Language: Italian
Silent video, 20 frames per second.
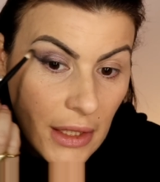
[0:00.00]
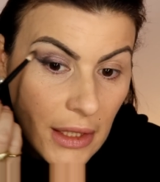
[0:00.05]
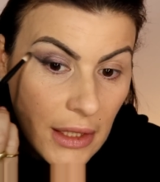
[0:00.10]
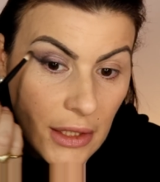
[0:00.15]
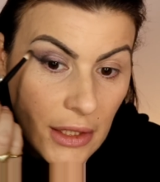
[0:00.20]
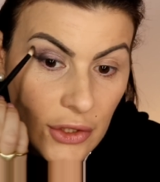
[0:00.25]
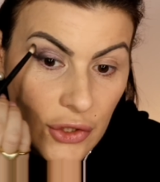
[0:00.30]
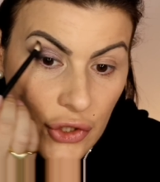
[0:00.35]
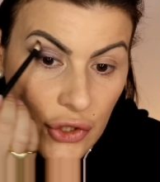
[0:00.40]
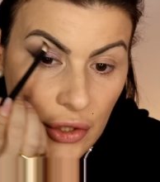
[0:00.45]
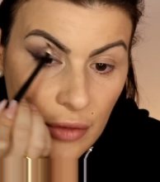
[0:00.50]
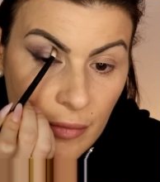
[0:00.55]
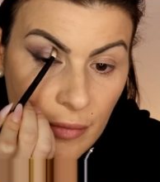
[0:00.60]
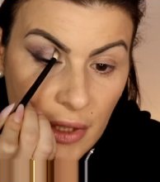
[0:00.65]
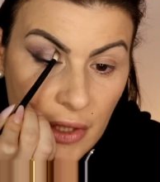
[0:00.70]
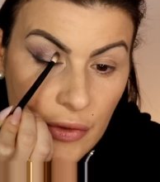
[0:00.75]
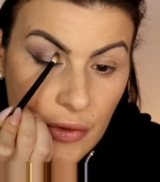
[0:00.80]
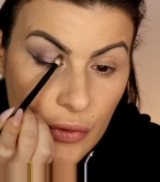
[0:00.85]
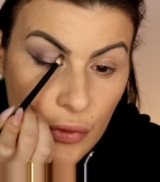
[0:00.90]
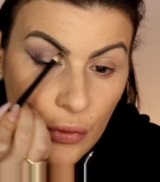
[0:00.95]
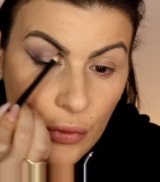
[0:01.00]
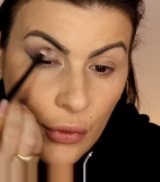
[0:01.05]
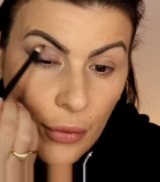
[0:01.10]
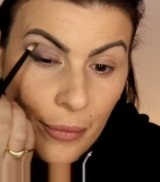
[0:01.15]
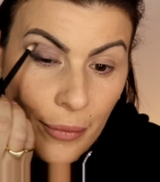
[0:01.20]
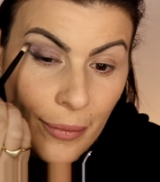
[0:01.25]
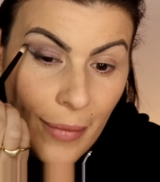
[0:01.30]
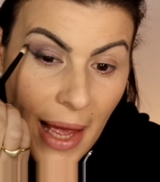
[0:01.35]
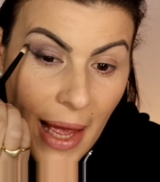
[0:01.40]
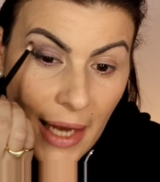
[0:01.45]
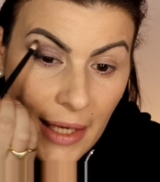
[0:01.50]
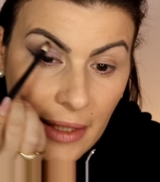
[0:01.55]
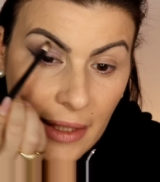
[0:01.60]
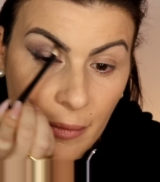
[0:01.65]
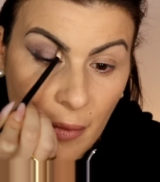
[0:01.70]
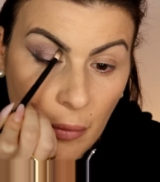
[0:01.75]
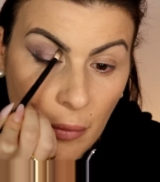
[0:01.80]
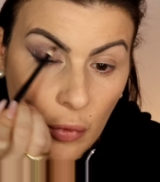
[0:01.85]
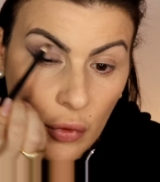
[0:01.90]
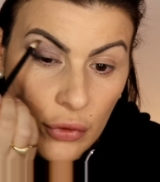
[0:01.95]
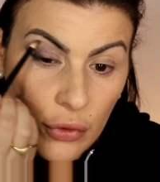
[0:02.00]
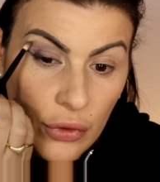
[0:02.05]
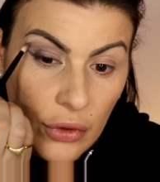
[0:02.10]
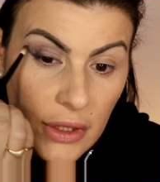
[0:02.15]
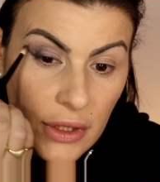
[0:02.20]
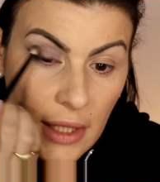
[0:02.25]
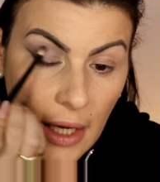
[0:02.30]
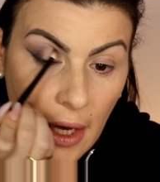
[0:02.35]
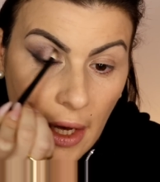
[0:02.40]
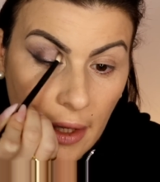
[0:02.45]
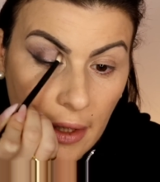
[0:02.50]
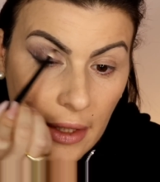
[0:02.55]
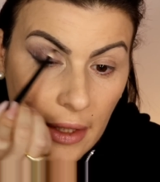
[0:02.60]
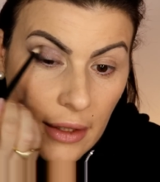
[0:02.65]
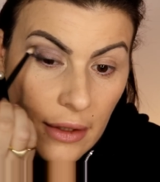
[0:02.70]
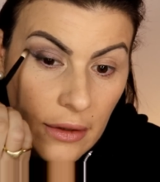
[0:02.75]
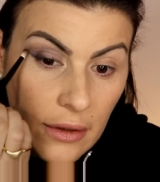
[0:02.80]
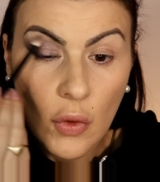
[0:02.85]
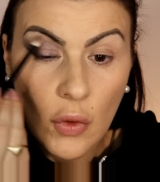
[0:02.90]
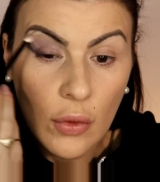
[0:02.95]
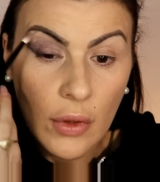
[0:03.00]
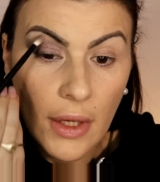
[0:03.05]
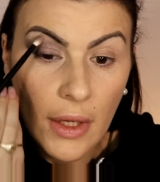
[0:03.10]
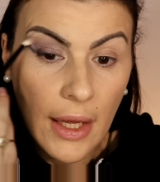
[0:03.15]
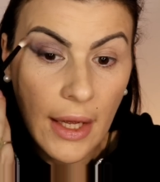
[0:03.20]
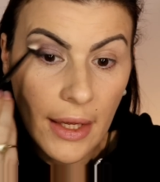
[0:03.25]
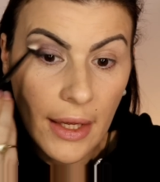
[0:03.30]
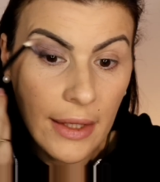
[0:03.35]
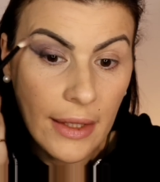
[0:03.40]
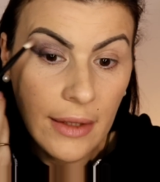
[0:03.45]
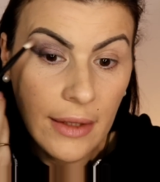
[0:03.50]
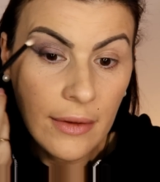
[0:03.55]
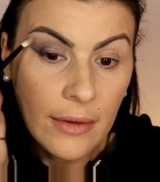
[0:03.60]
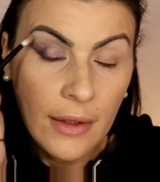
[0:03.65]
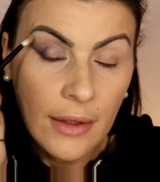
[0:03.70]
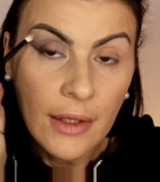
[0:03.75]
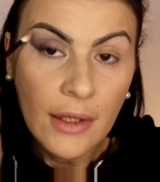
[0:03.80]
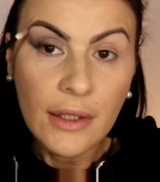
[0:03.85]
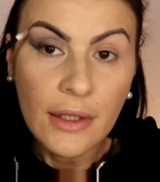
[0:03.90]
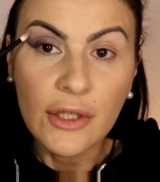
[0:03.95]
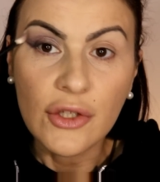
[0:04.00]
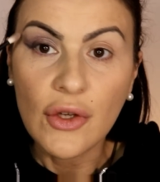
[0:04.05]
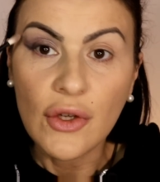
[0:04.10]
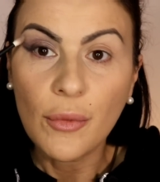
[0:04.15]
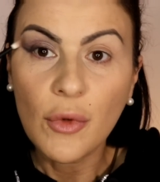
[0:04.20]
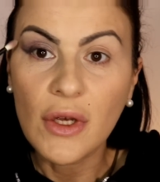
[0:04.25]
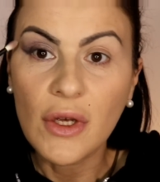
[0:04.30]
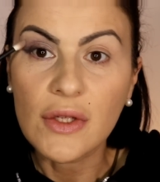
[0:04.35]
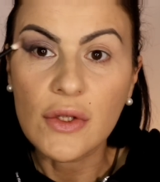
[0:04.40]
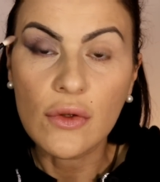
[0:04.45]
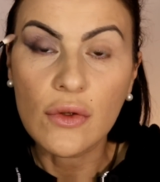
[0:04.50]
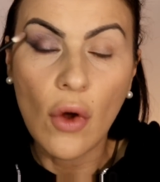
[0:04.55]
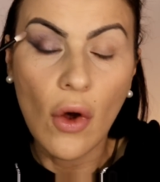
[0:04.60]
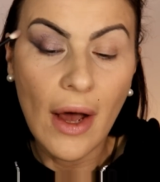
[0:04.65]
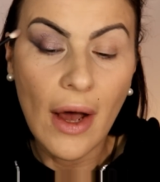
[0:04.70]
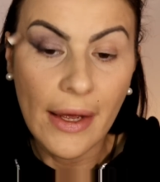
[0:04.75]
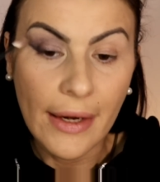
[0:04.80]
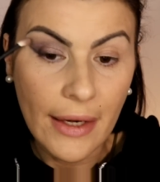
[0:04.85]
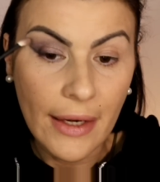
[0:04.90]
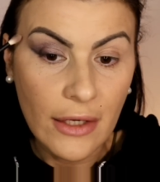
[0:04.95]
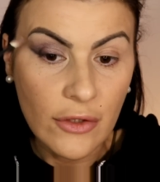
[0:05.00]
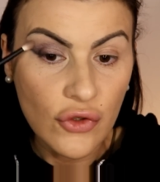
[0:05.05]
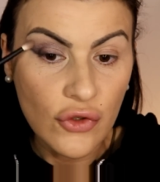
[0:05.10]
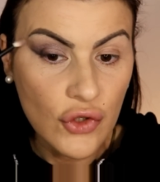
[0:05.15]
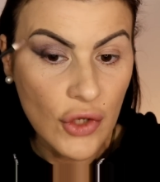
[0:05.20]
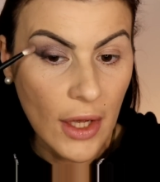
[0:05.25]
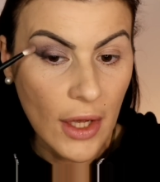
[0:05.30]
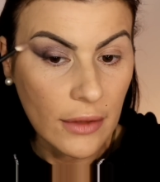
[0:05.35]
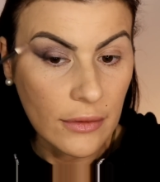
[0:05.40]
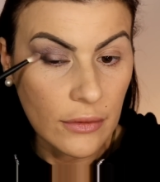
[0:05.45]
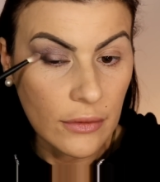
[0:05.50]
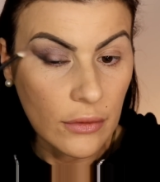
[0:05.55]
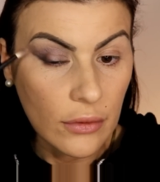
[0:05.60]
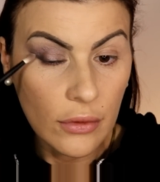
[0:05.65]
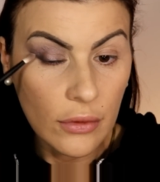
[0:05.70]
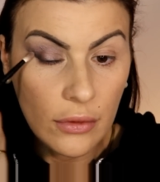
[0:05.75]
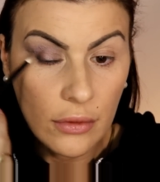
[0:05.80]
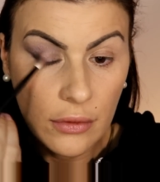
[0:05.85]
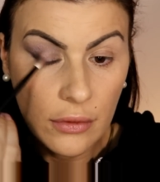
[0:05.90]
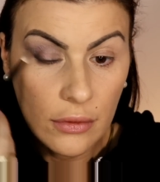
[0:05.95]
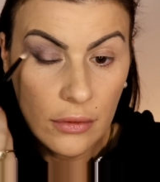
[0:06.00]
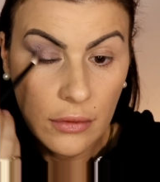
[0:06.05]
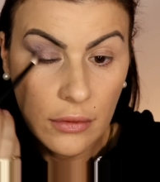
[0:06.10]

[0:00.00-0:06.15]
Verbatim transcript: i shimmer sono belli ma molto chiari, ok? Diciamo che sto arrangiando